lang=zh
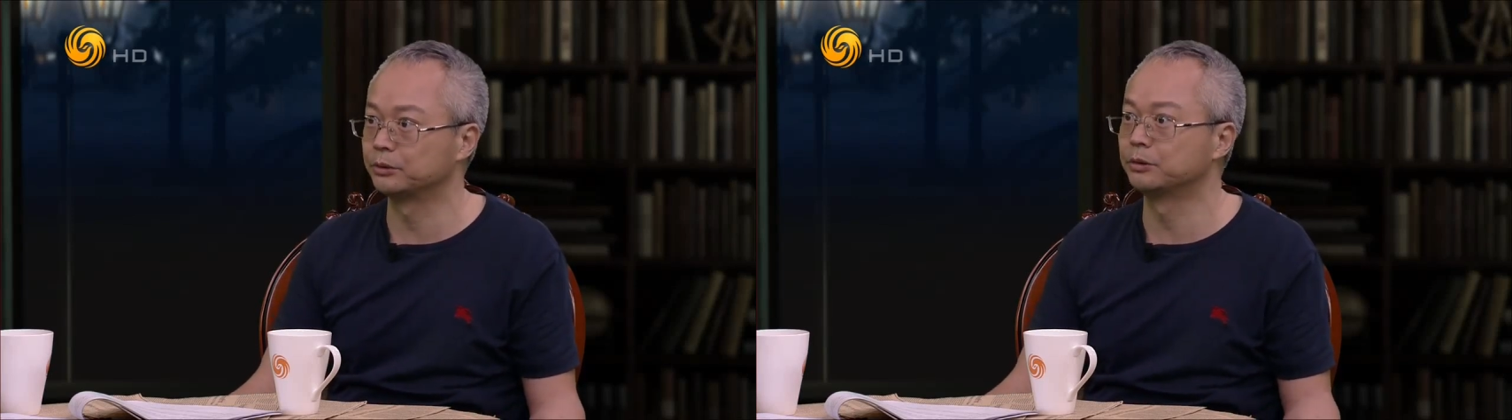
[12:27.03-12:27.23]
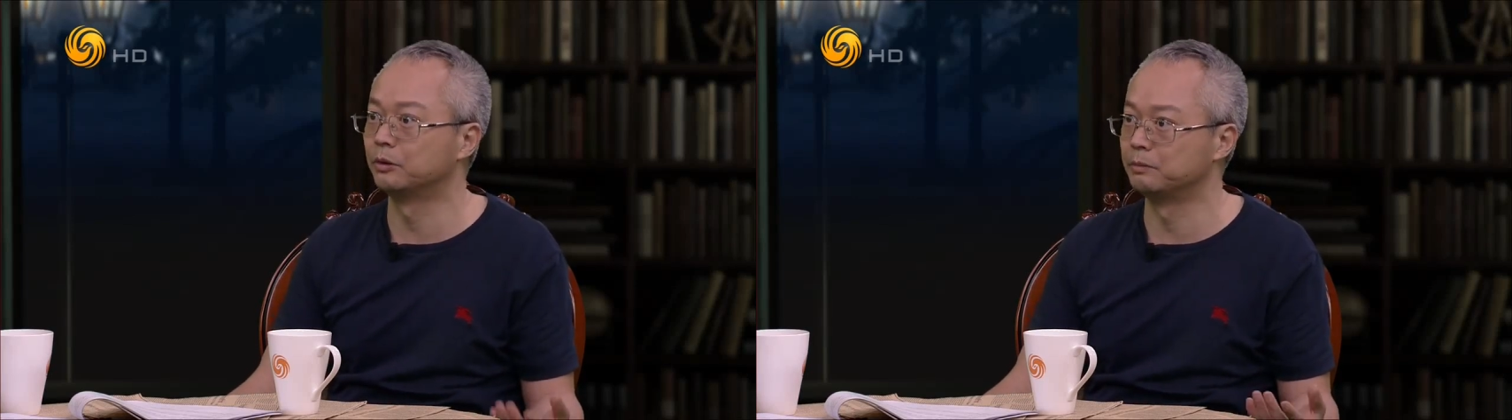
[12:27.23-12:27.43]

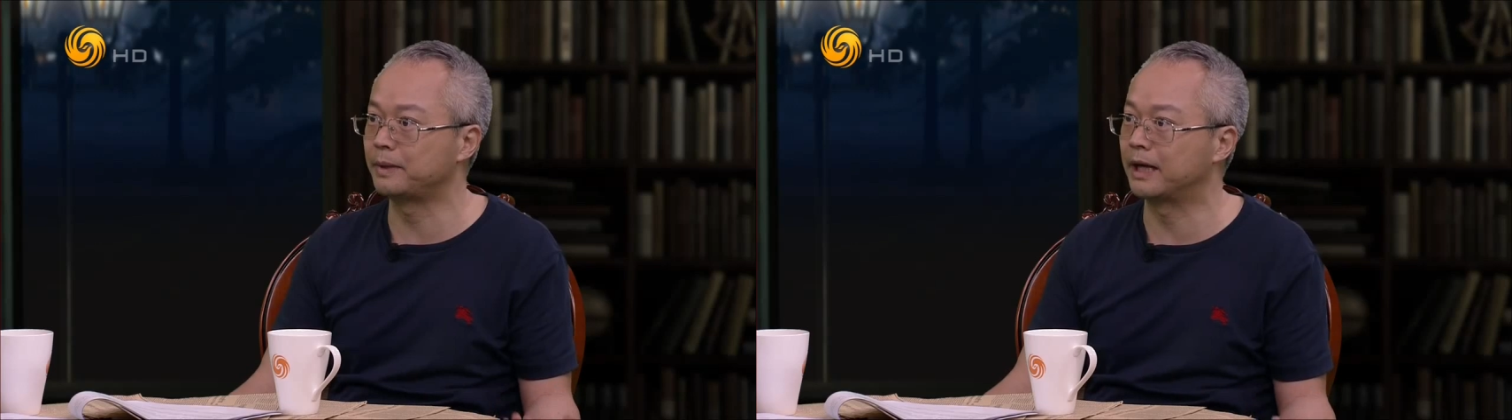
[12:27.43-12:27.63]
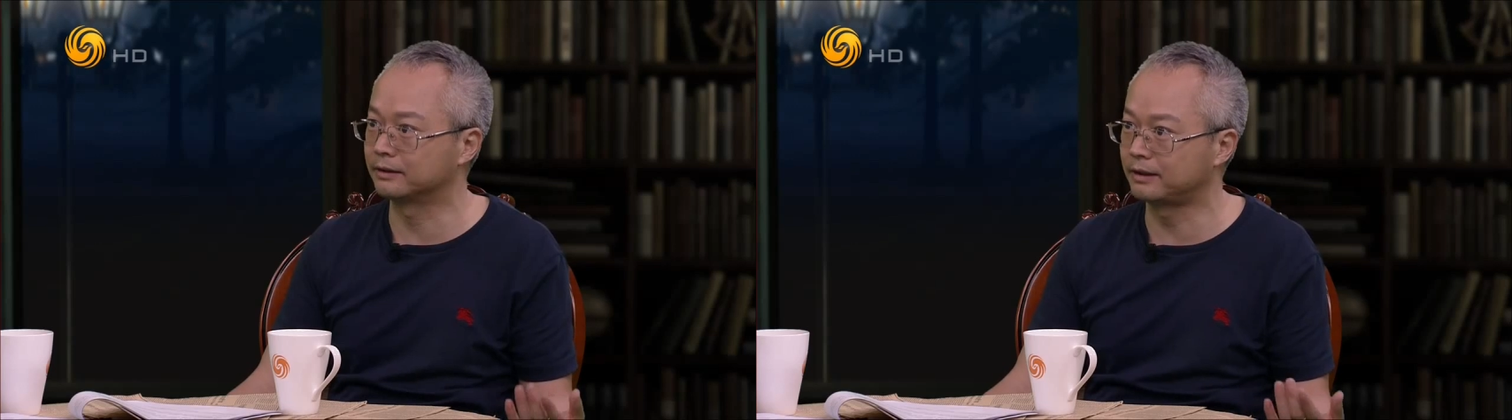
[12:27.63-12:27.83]
如果我们
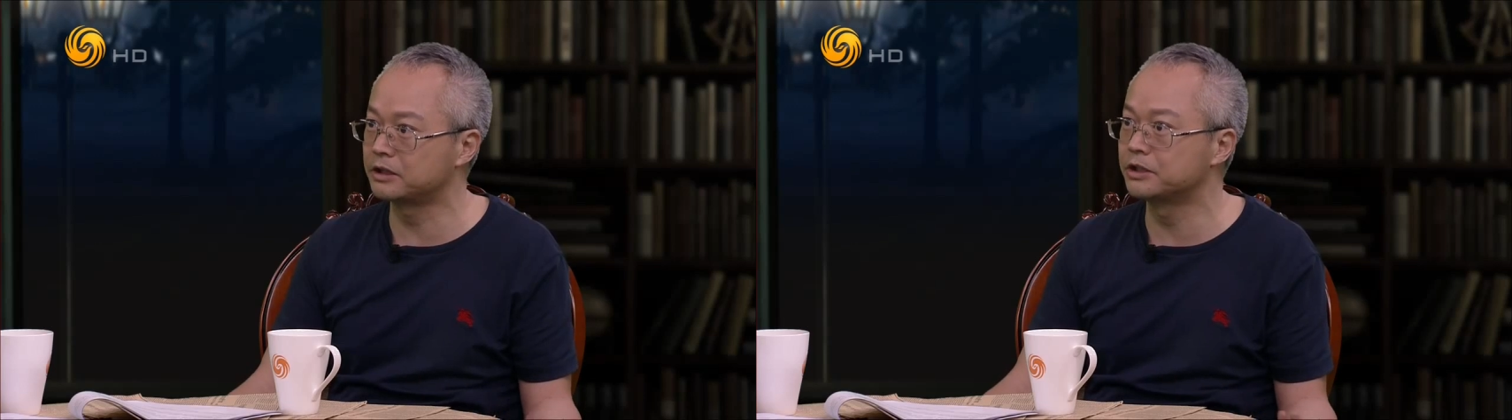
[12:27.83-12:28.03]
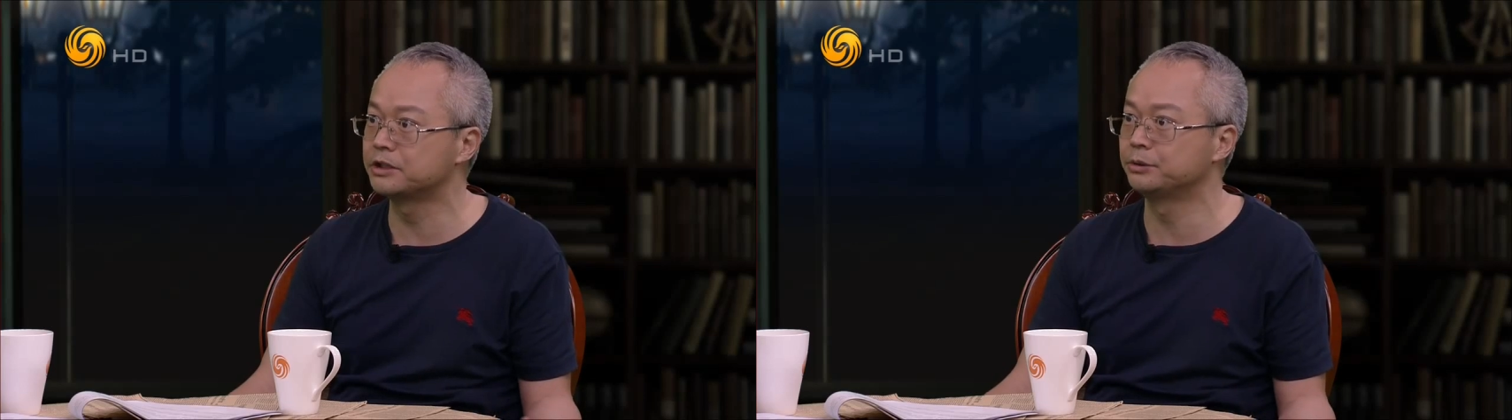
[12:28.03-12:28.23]
把
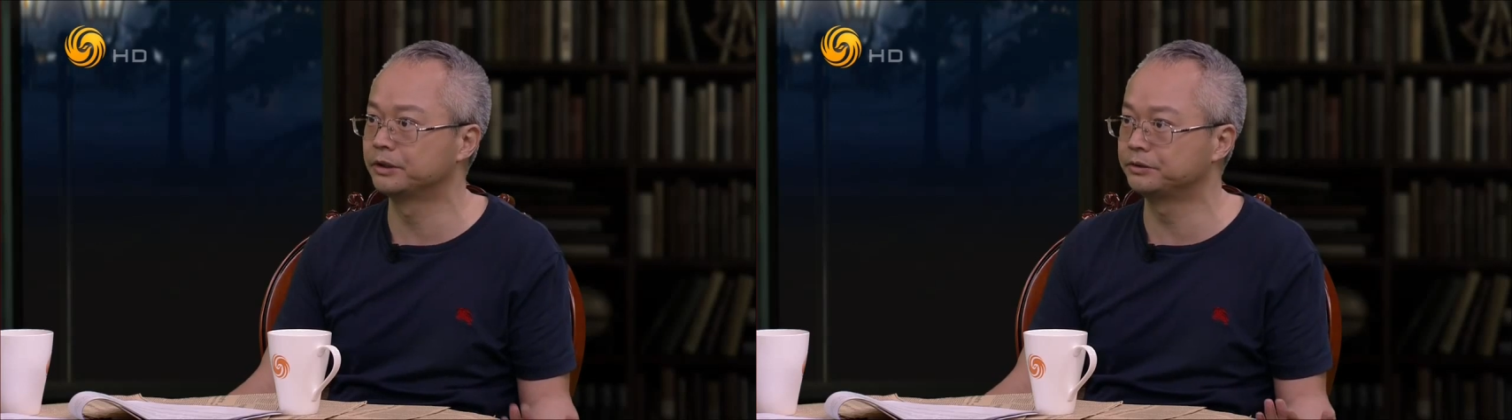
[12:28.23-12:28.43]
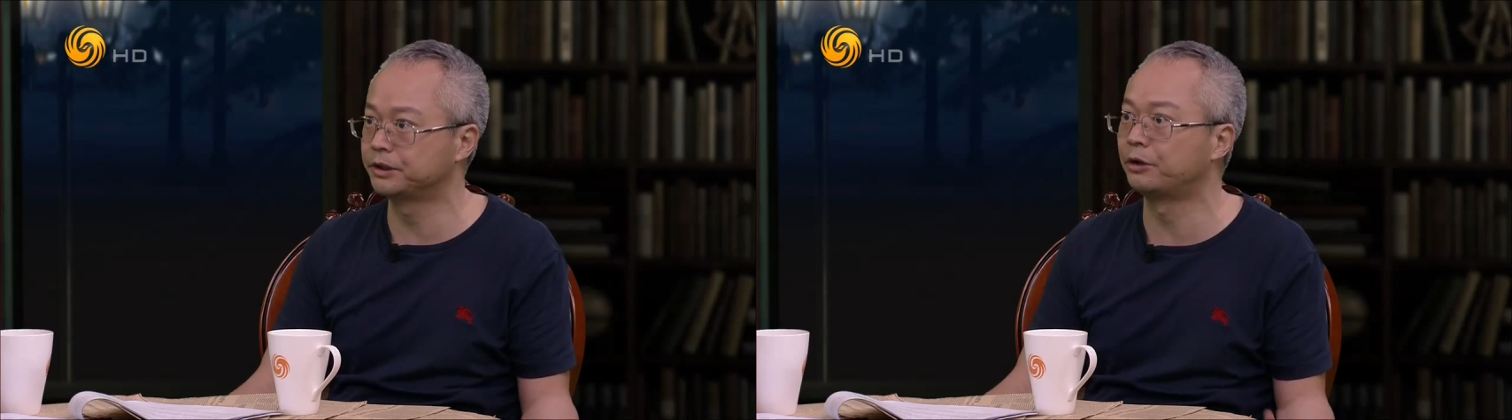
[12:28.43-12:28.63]
当时的西
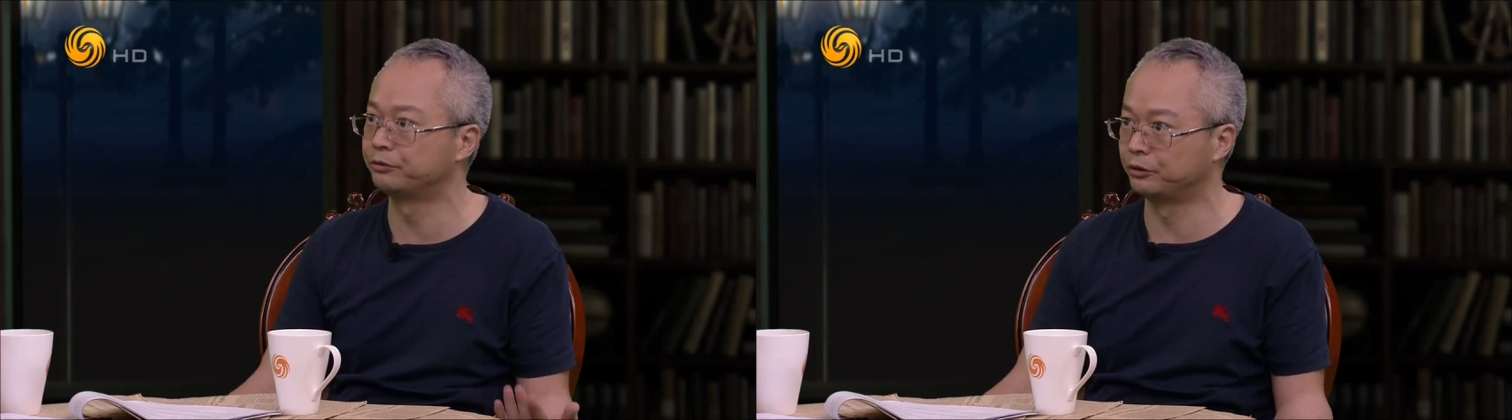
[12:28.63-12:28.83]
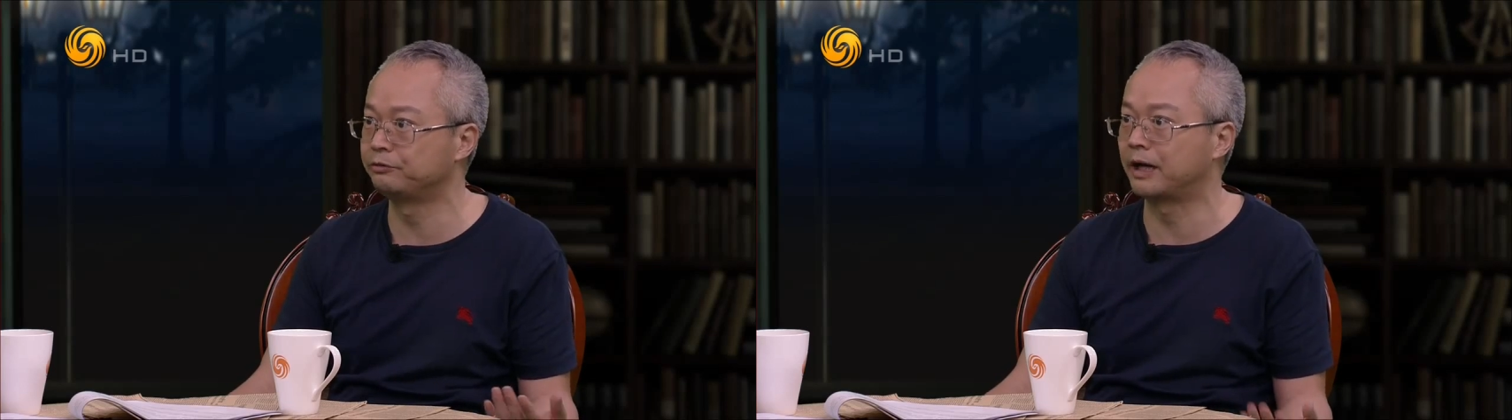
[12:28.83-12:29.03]
学就叫
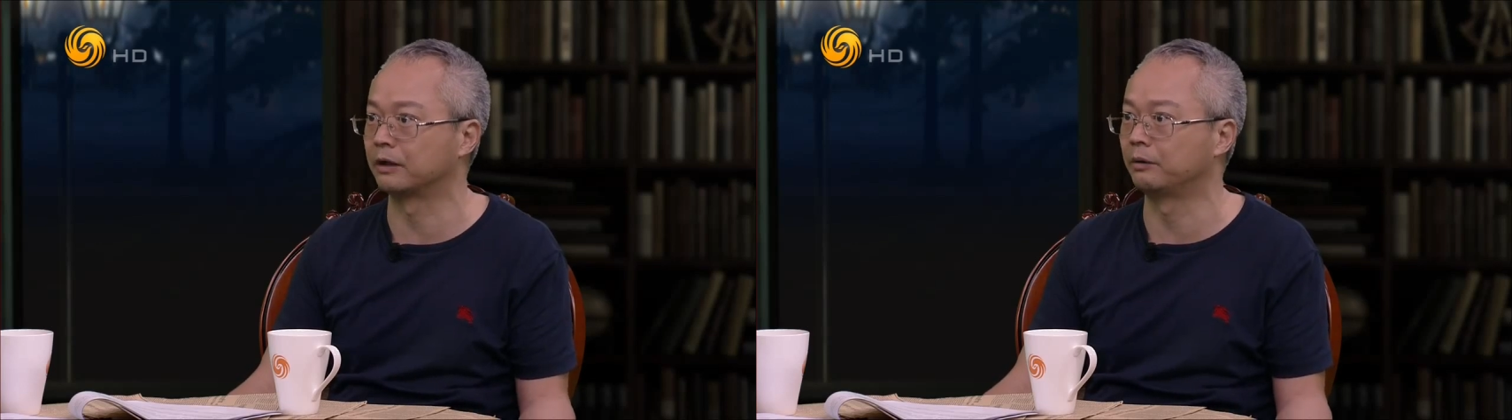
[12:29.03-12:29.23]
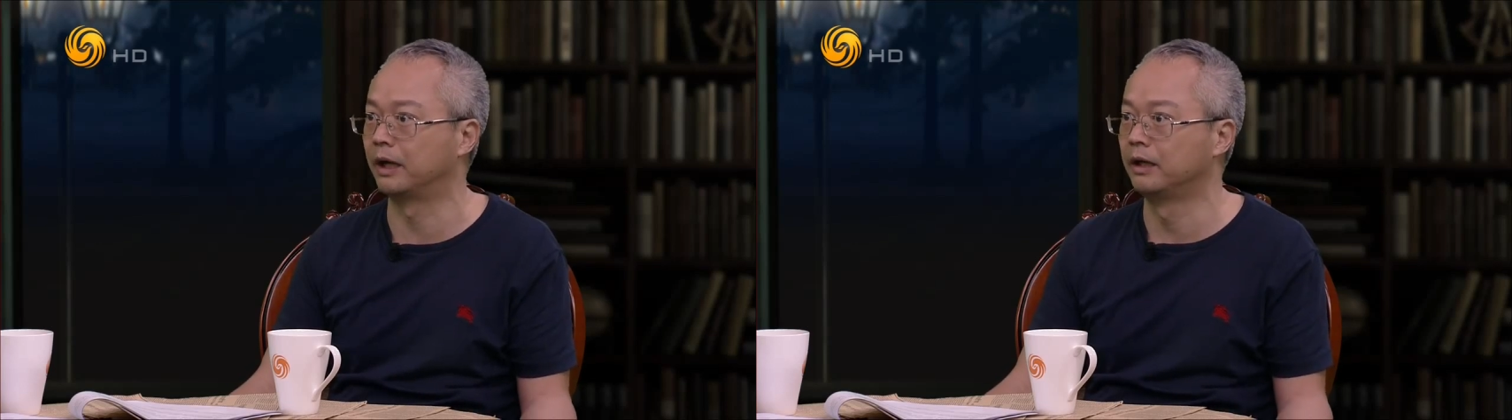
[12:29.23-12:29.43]
佛法
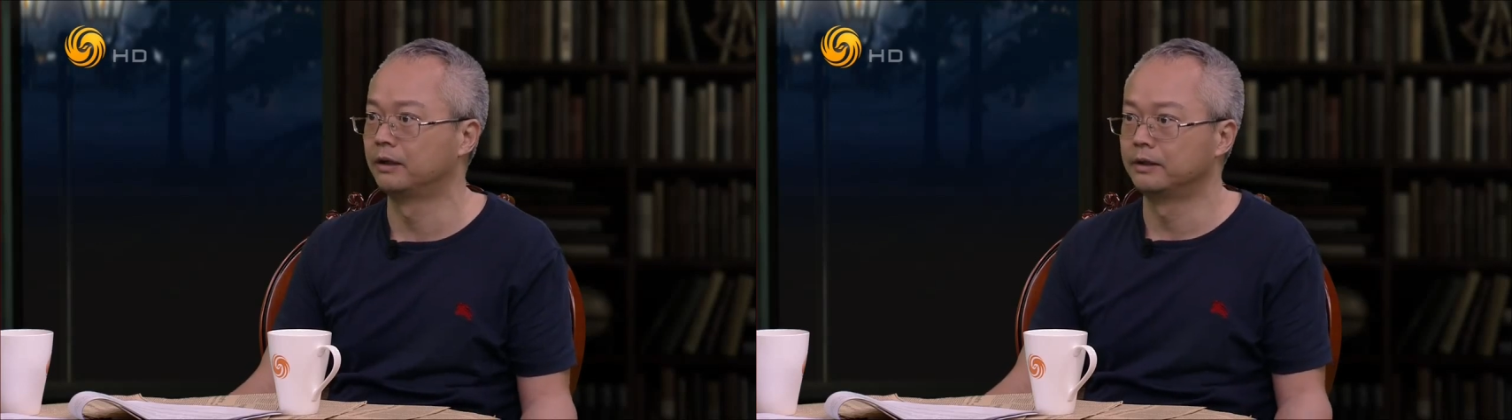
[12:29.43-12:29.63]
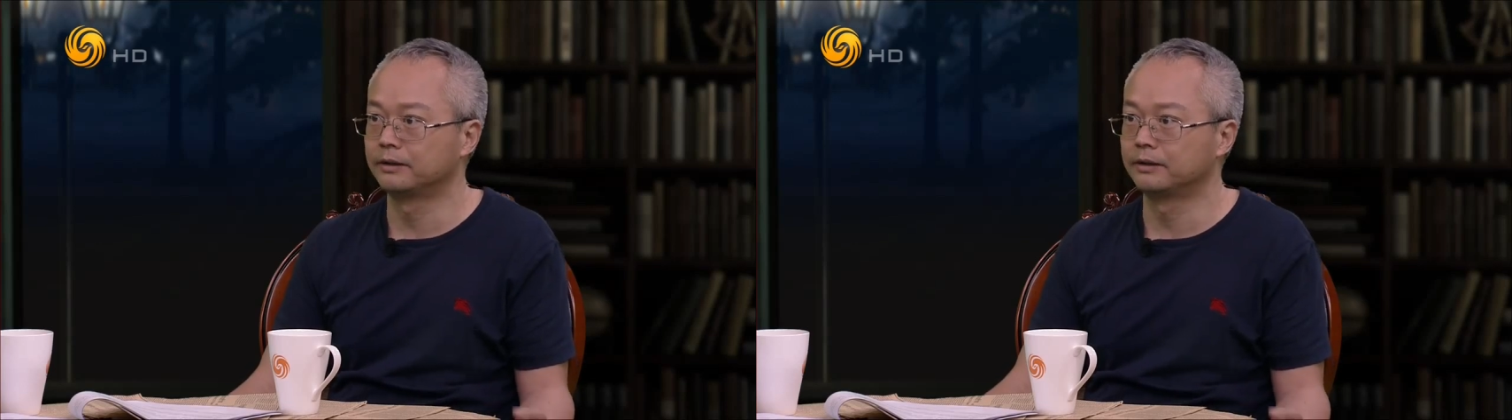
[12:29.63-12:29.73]
的话，